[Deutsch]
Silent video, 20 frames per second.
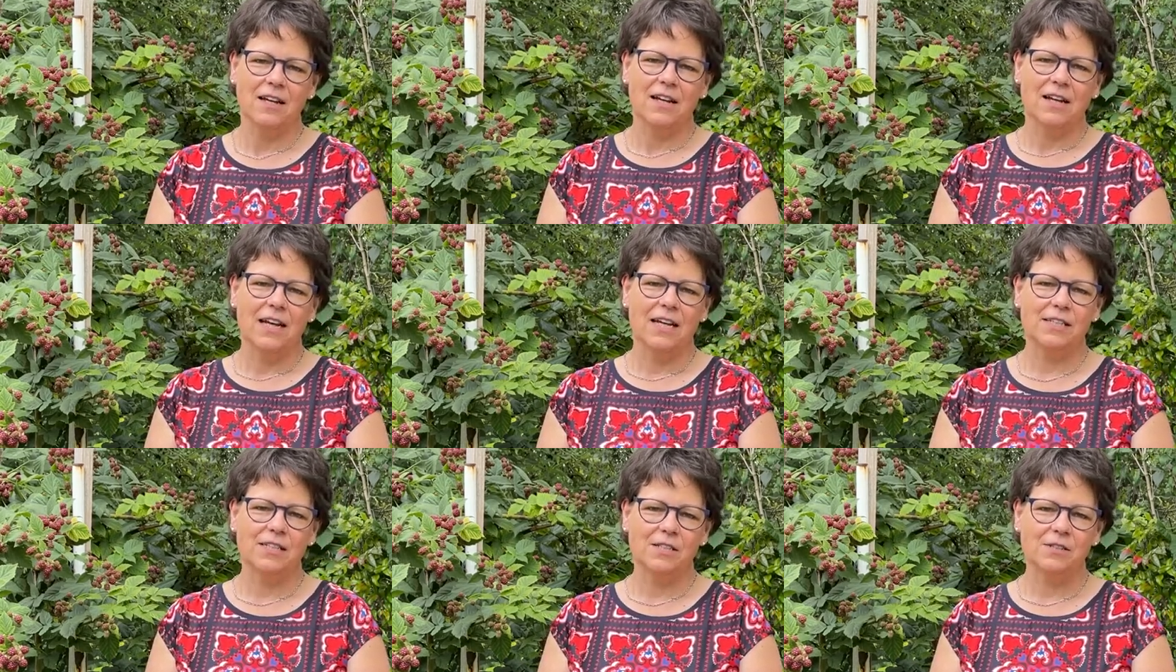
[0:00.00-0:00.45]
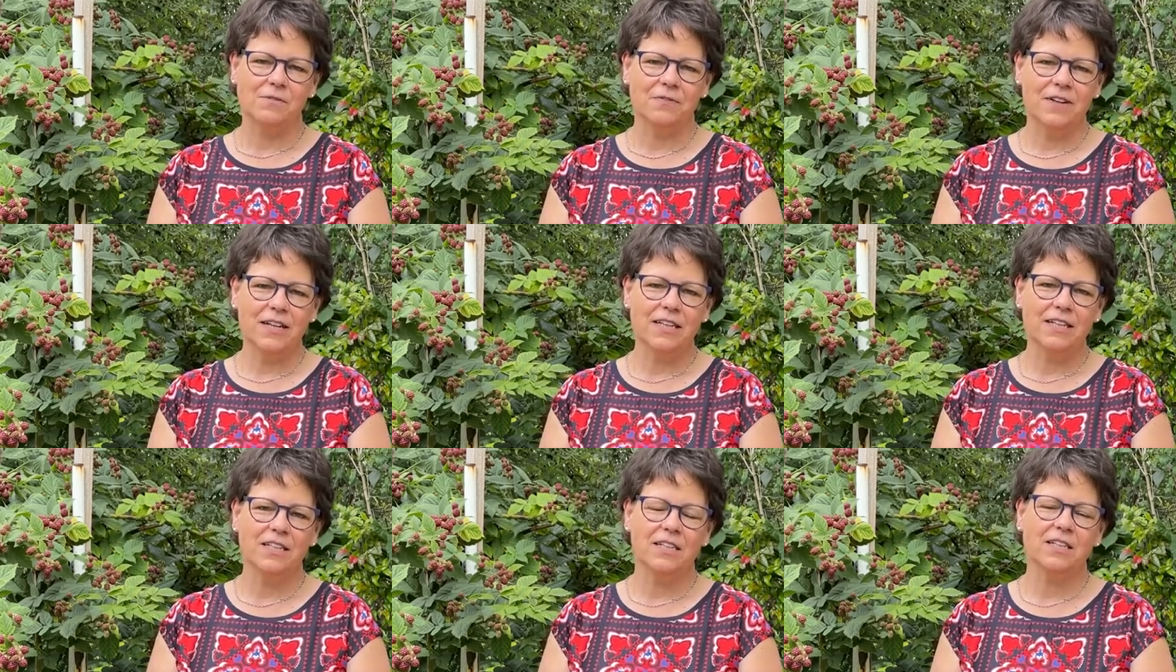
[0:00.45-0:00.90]
Es ist
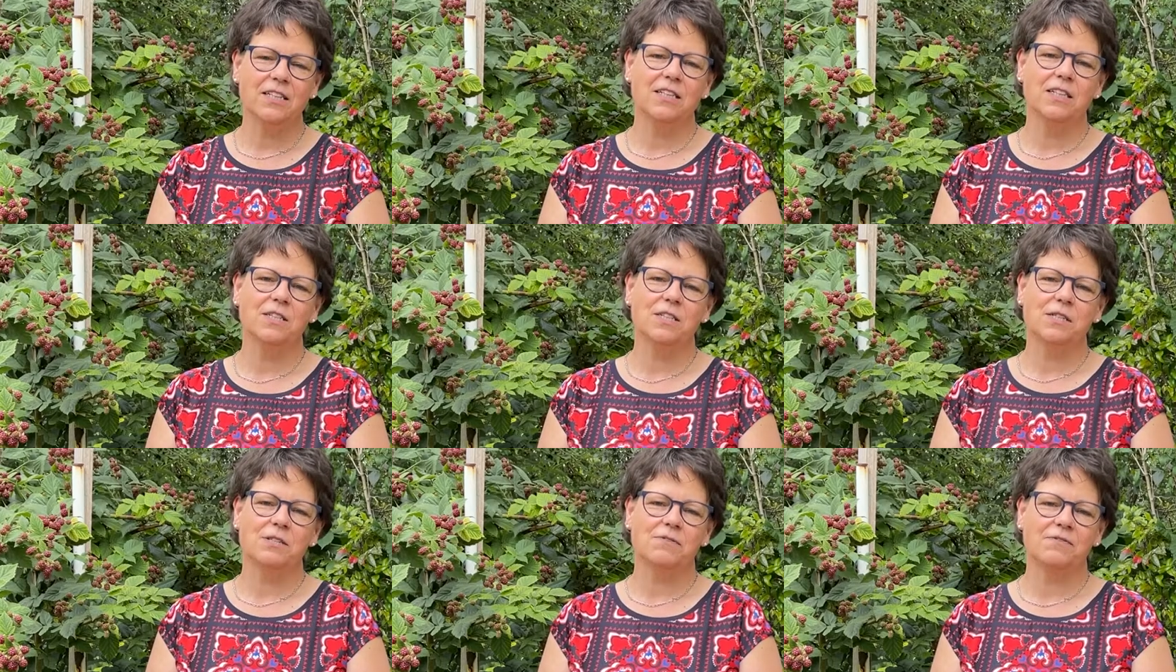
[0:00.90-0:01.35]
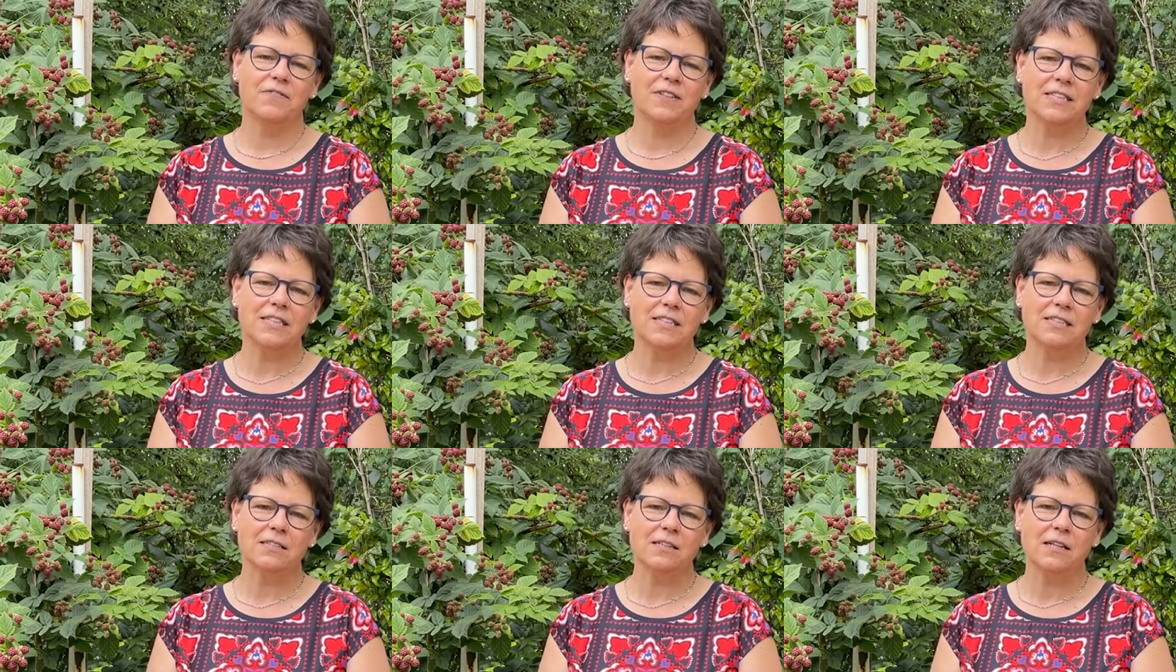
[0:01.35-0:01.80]
wichtig, dieses
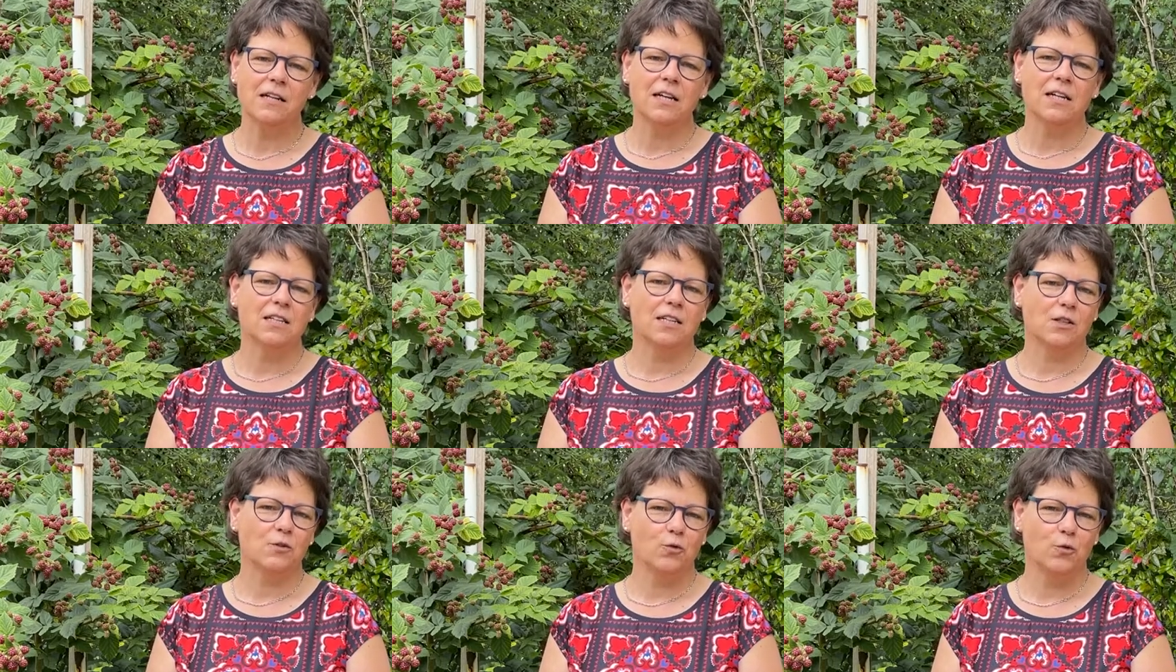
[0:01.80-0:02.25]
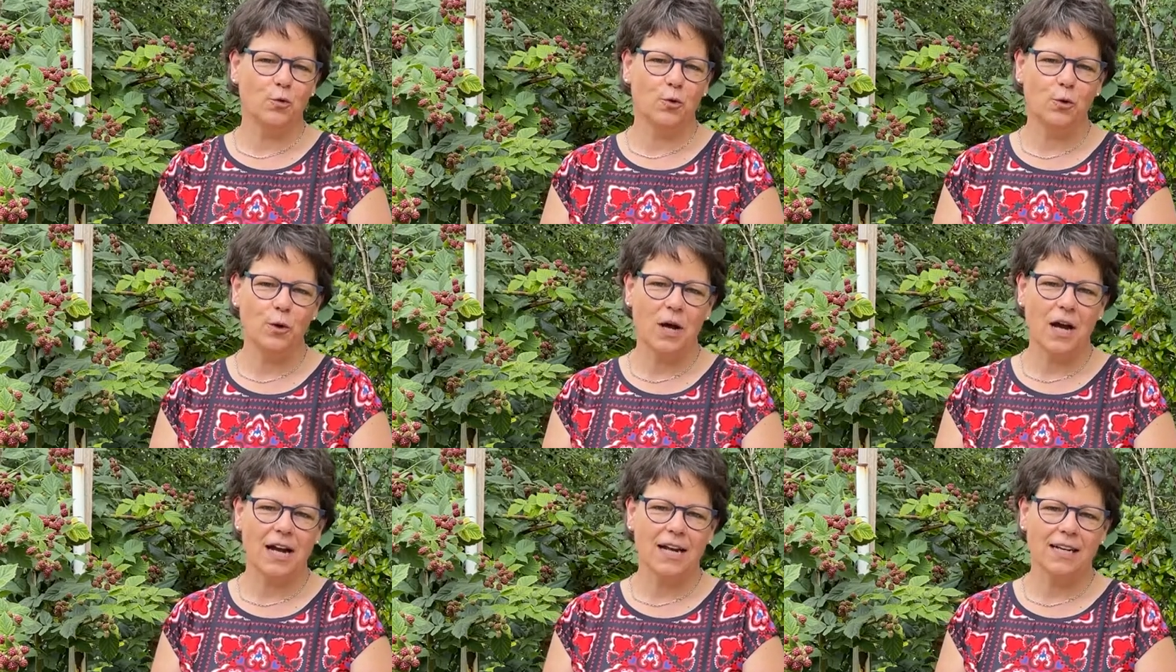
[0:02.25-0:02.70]
Wissen, das
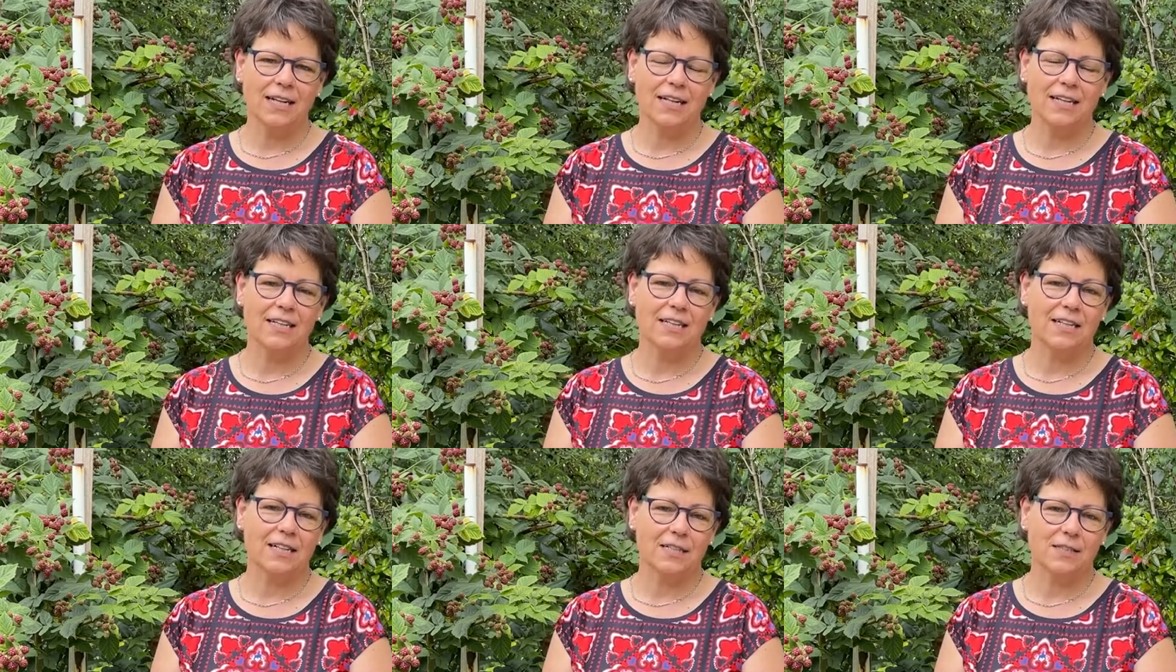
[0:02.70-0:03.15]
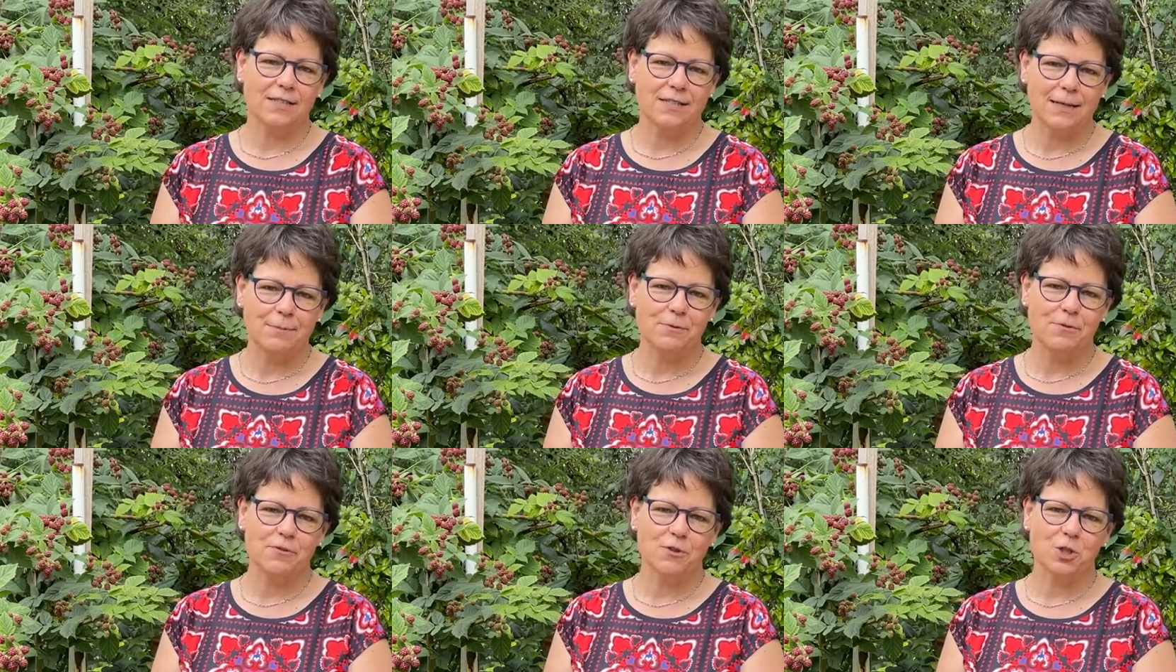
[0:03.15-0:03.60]
früher eigentlich ganz
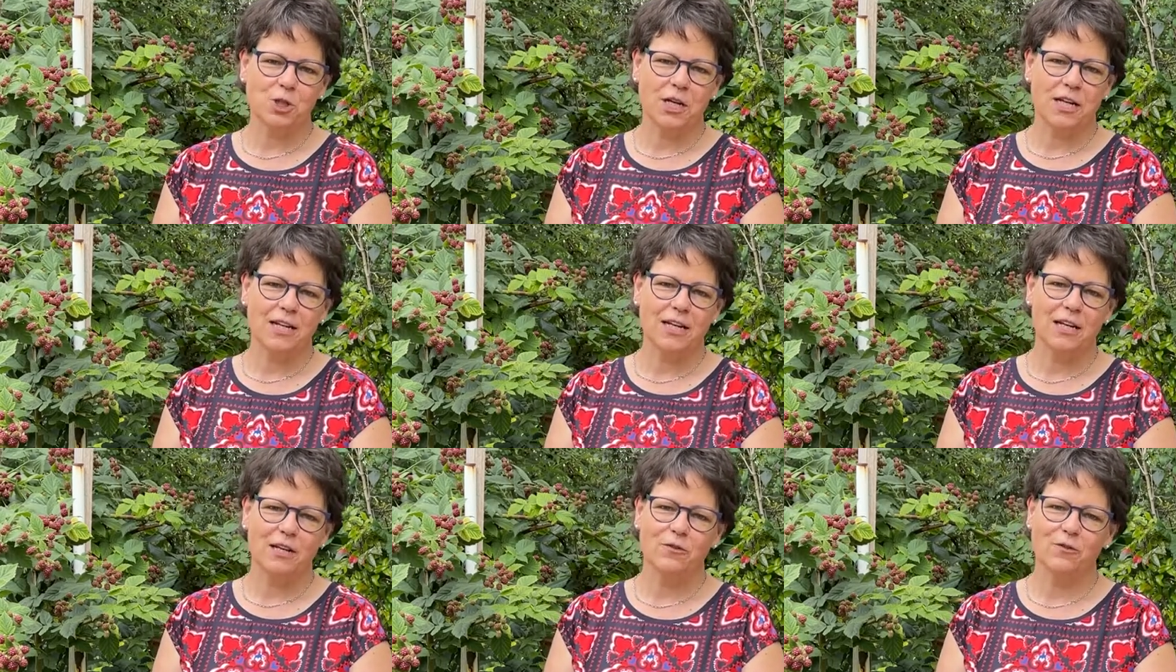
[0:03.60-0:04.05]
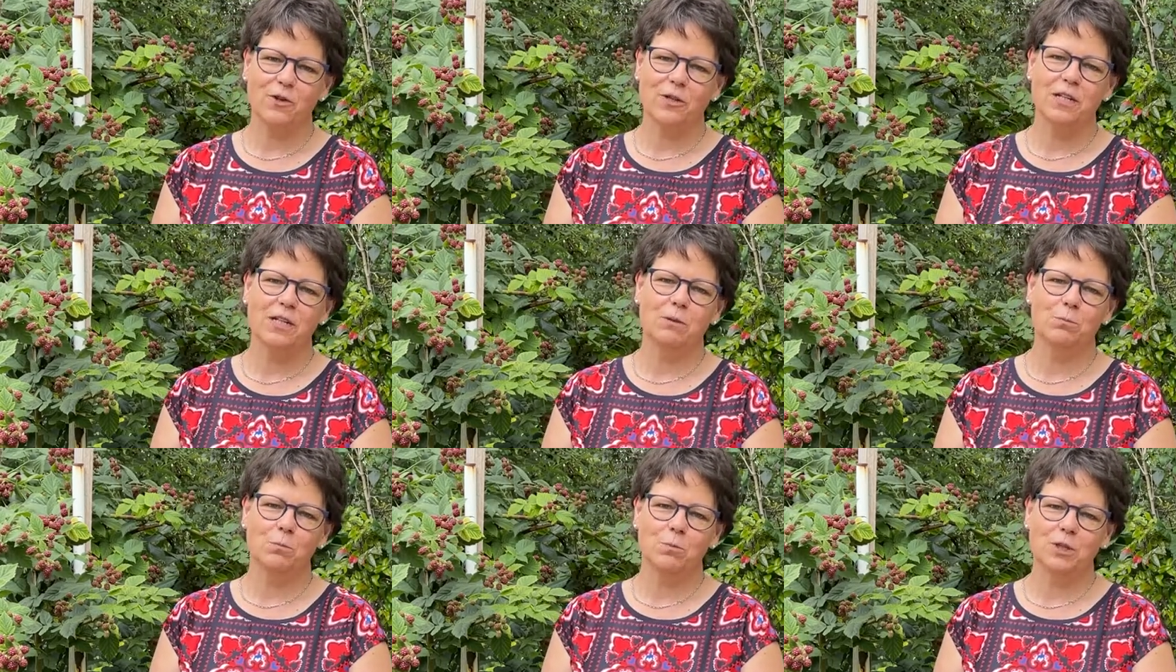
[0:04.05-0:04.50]
selbstverständlich von
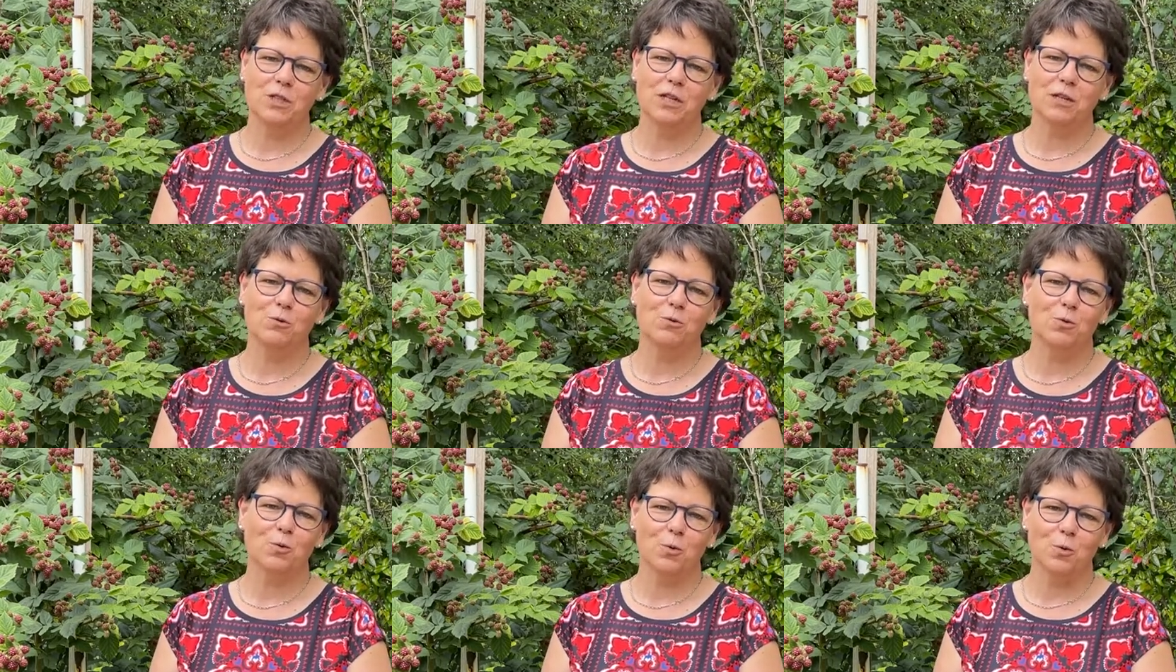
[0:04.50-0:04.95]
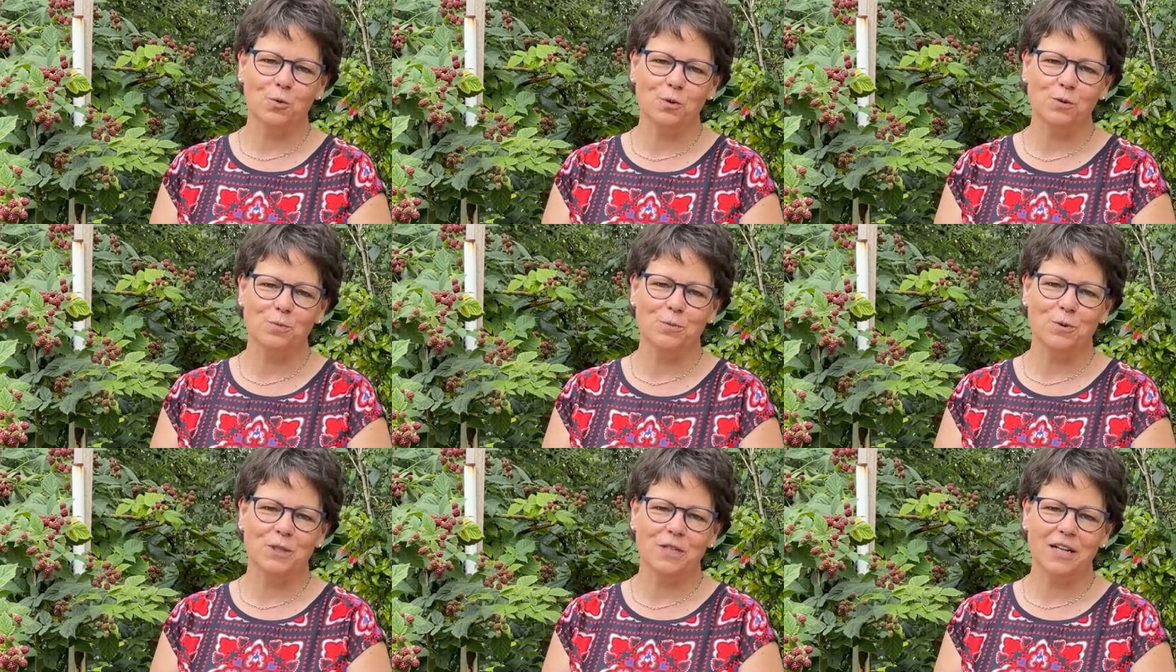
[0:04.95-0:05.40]
den Müttern und
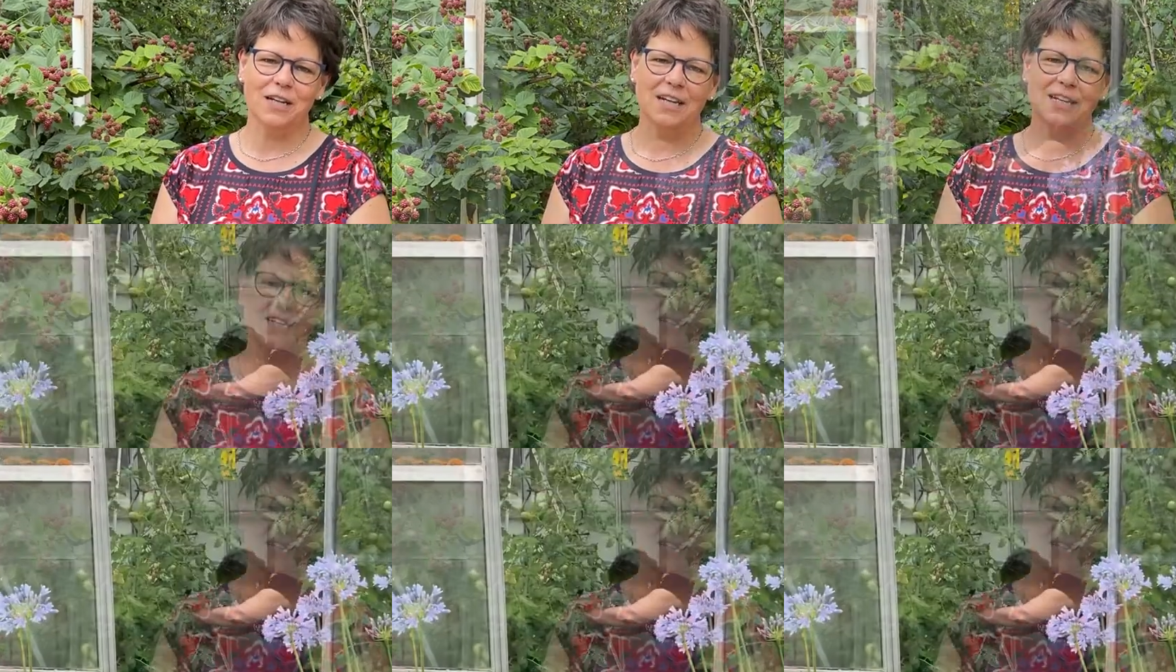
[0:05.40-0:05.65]
Großmüttern an